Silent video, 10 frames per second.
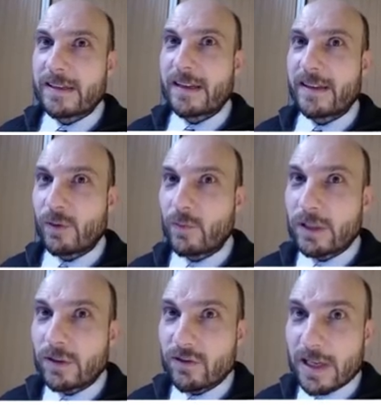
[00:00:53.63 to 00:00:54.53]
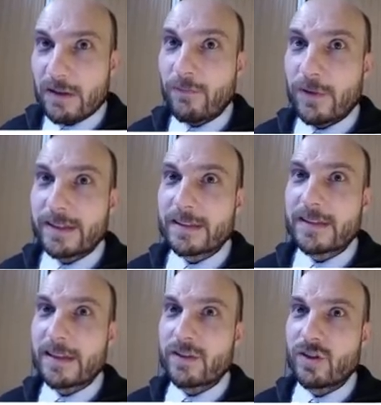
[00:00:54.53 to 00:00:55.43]
del circuito sean fuentes de
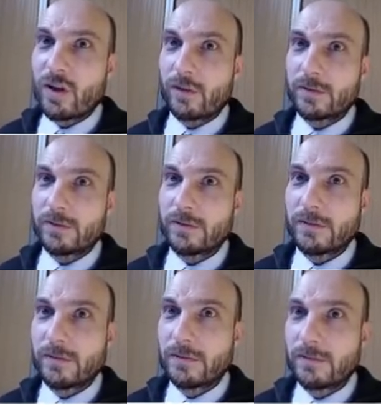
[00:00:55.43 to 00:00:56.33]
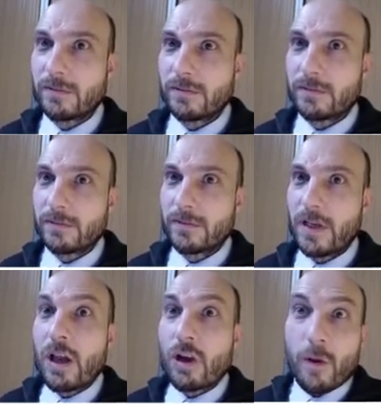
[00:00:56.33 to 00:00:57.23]
tensión.
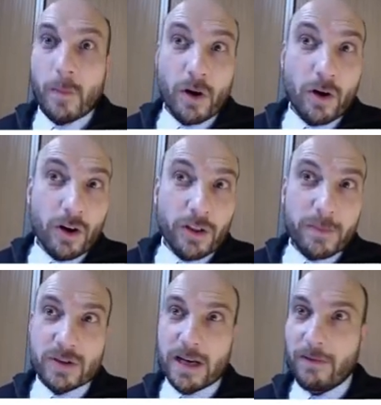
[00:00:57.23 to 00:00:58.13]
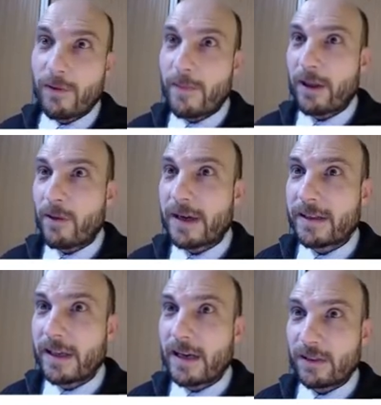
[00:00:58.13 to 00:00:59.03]
Como no conocemos la forma de
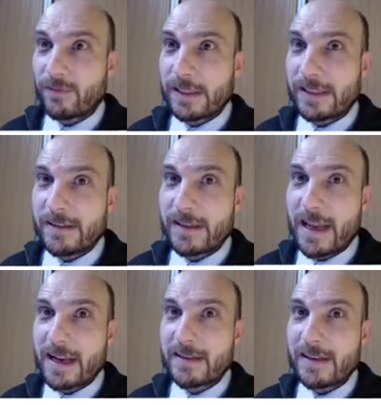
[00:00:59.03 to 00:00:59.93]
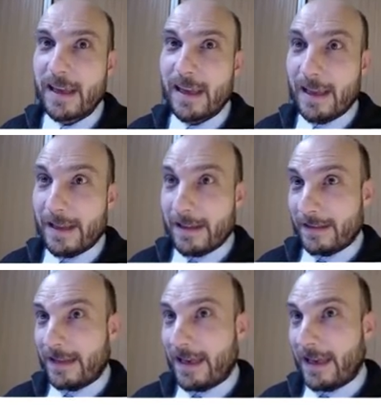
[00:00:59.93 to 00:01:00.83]
convertir las fuentes ideales
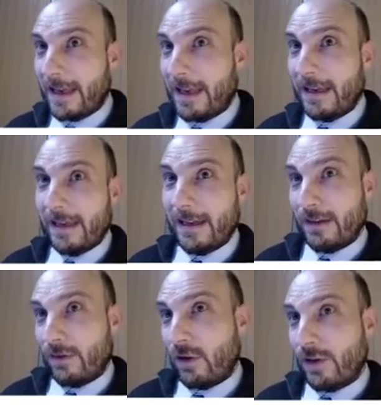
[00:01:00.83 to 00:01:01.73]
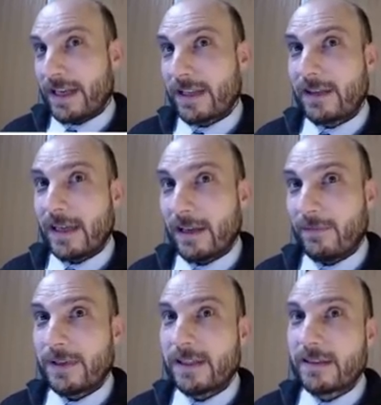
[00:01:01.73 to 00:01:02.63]
de corriente en
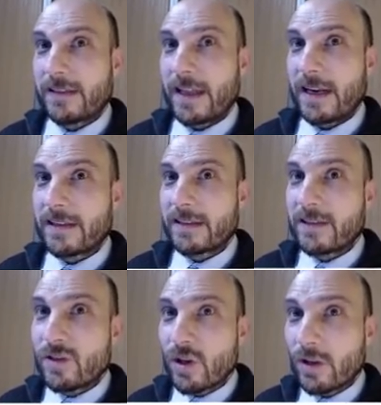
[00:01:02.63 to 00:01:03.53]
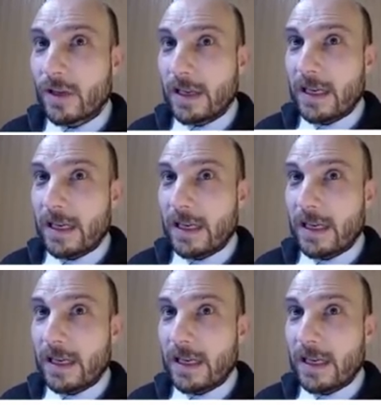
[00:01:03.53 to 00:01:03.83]
fuentes ideales de tensión,